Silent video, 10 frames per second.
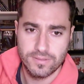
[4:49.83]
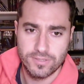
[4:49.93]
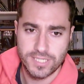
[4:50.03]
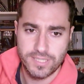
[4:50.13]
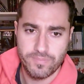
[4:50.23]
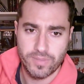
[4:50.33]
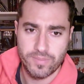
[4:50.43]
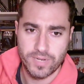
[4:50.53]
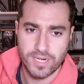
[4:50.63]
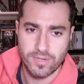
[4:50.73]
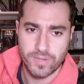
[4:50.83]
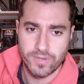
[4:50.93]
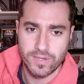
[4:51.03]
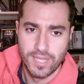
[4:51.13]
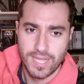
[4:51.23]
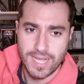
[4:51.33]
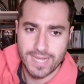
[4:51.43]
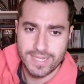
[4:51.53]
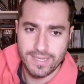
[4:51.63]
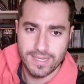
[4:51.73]
No sé si podré ponerlo, pero bueno,
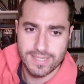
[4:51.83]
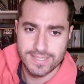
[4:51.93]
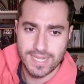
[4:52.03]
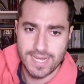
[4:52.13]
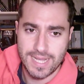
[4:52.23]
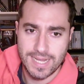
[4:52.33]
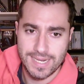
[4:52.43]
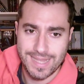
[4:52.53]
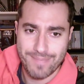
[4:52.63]
aquí está la,